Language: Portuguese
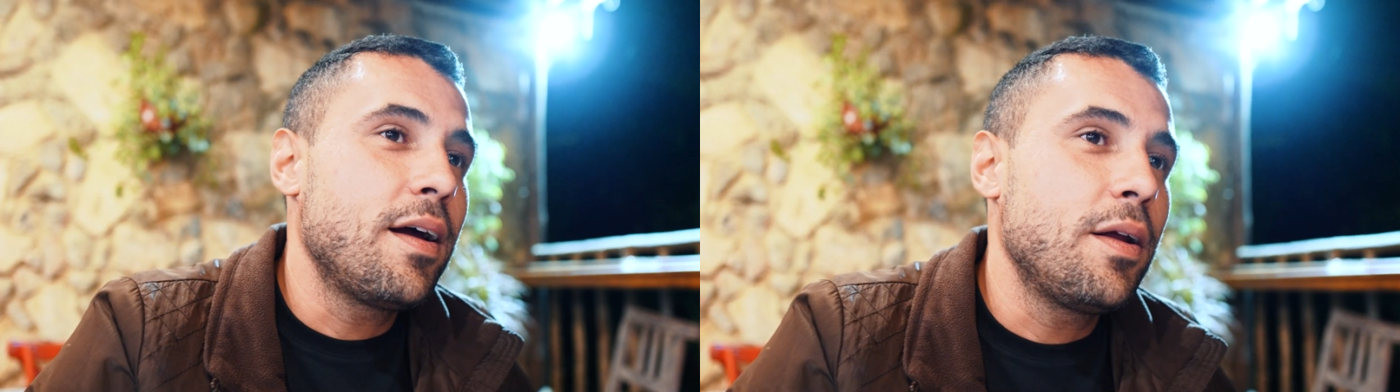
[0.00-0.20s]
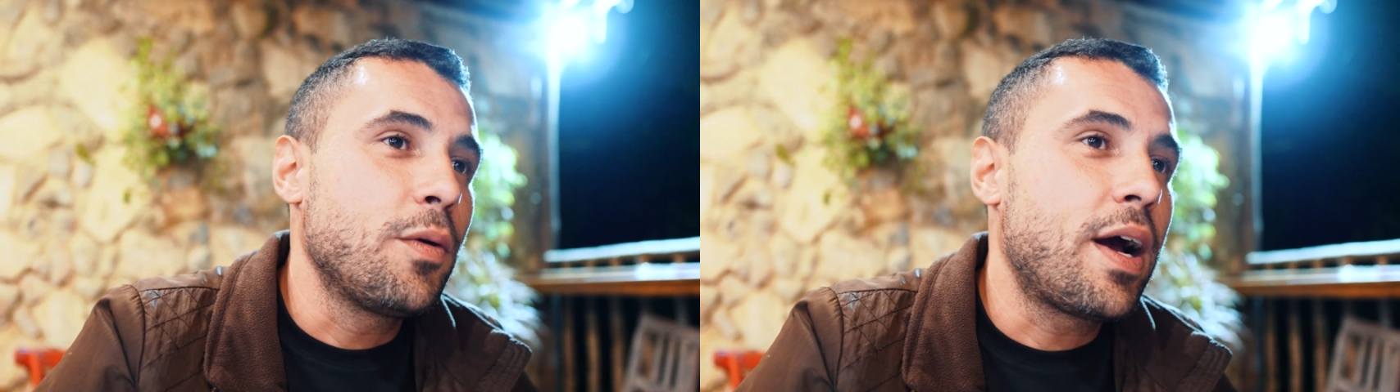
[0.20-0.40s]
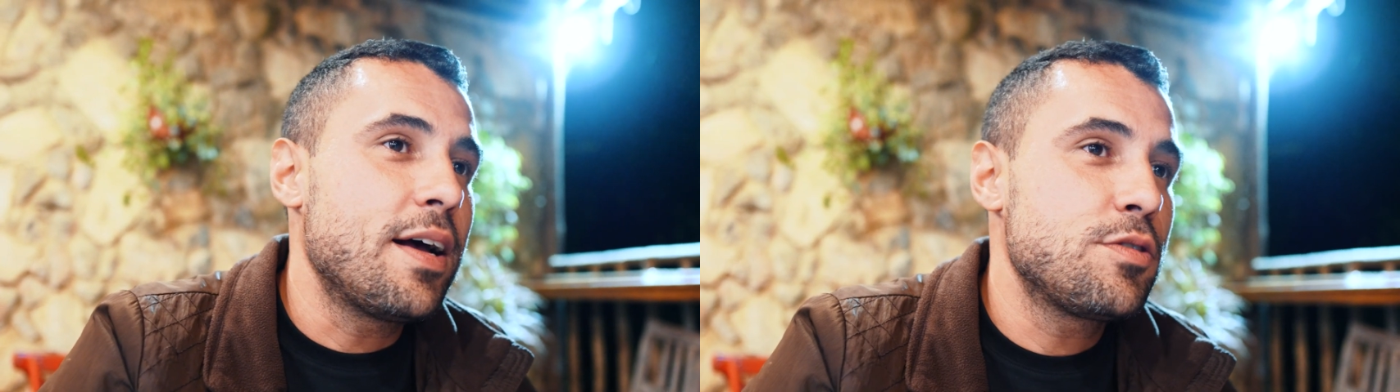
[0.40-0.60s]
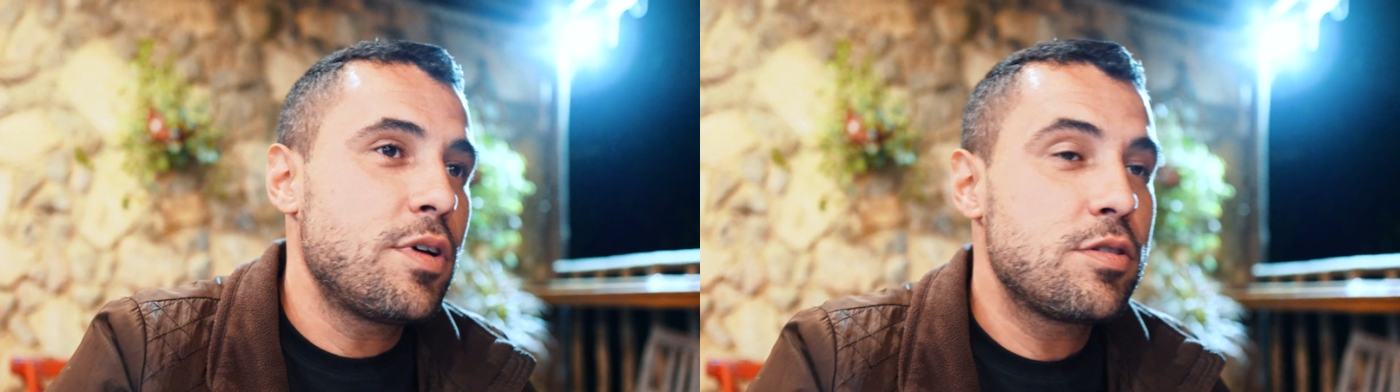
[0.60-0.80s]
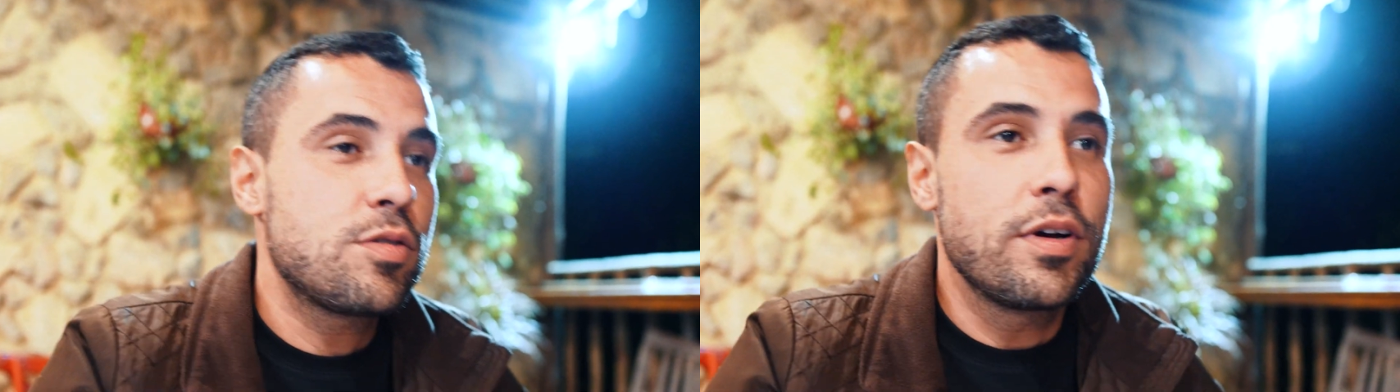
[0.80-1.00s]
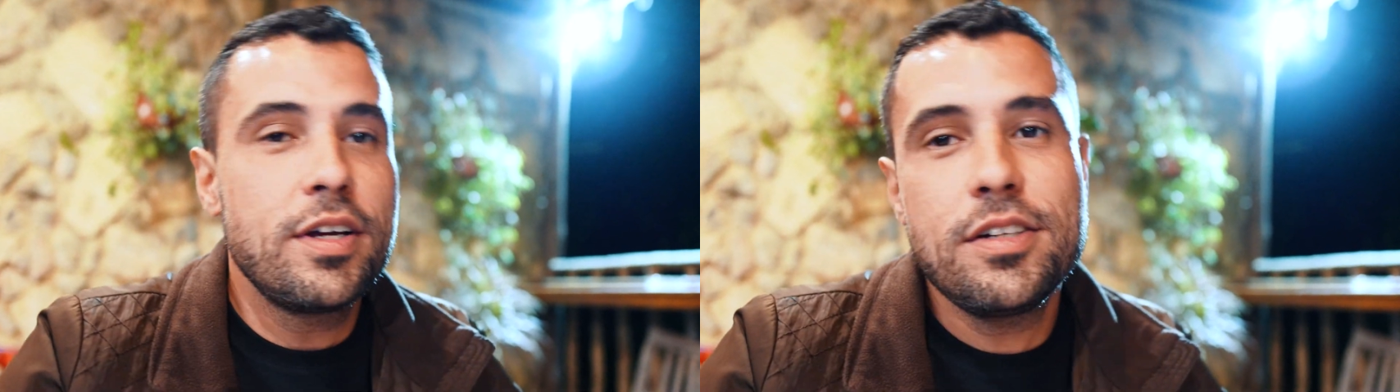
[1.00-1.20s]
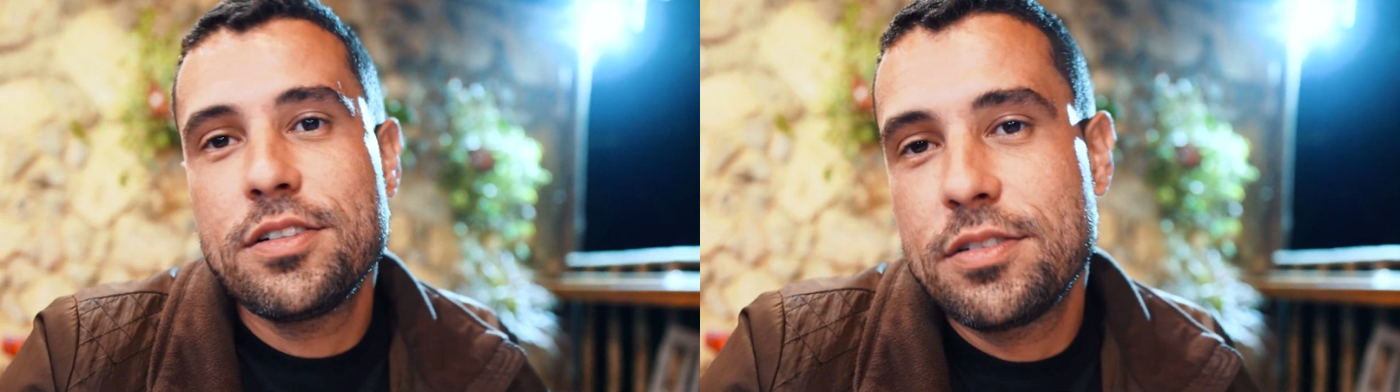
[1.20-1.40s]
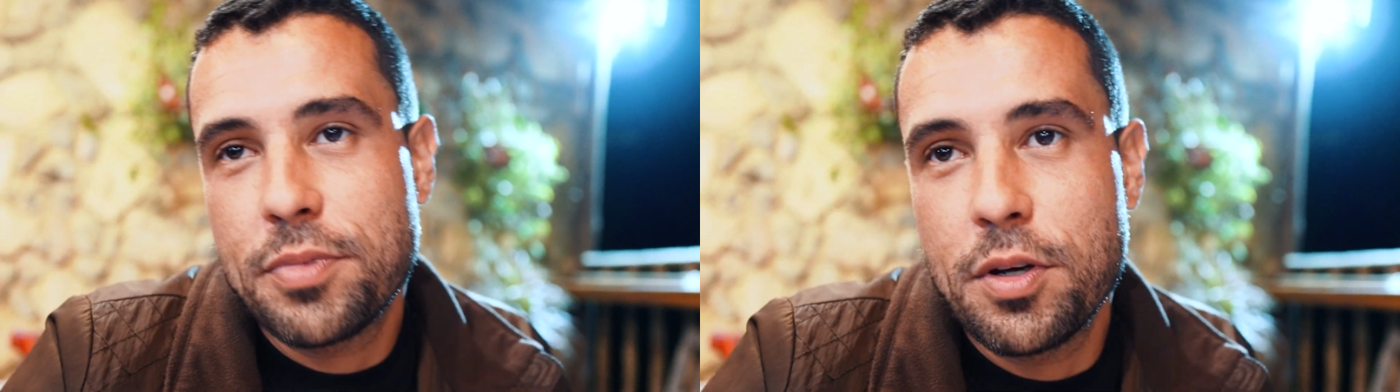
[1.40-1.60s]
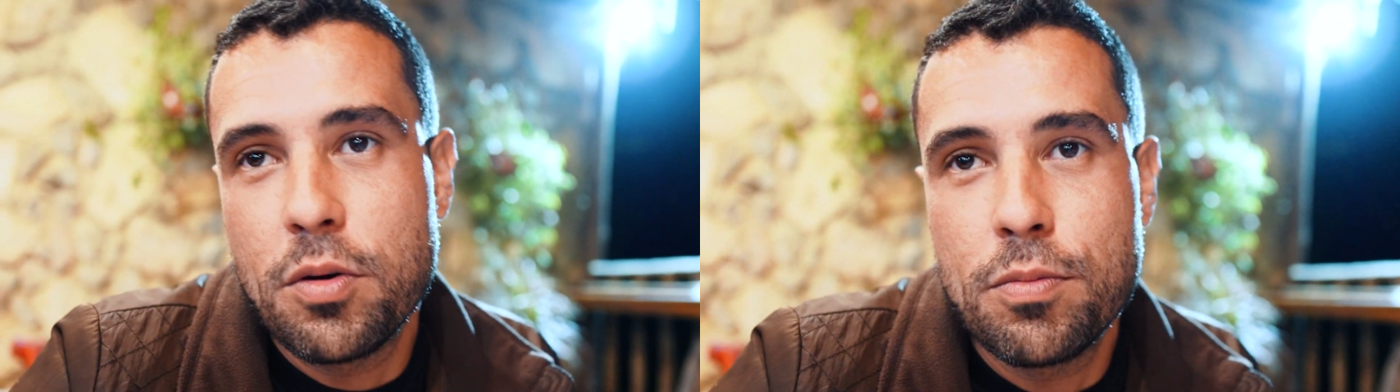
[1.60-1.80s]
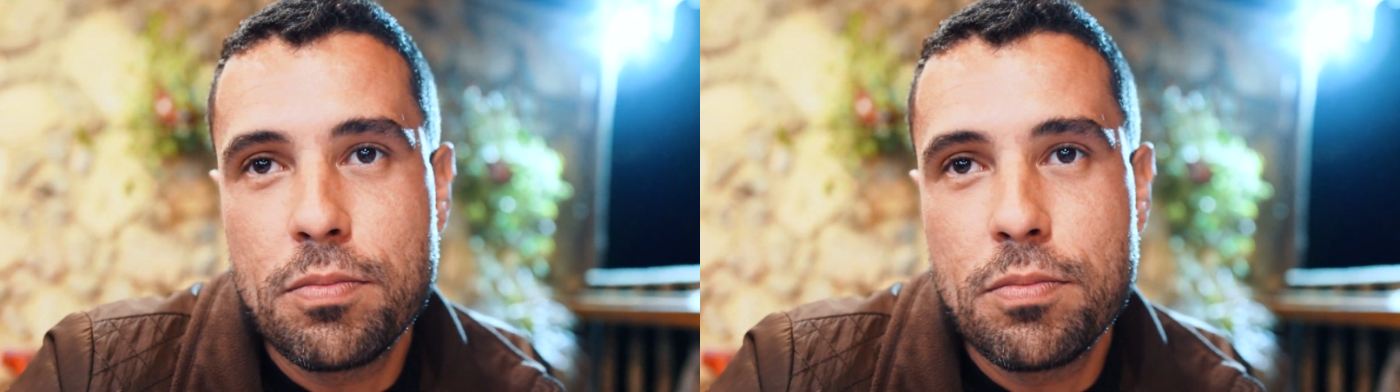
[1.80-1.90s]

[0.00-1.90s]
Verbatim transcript: no caso ações, que eu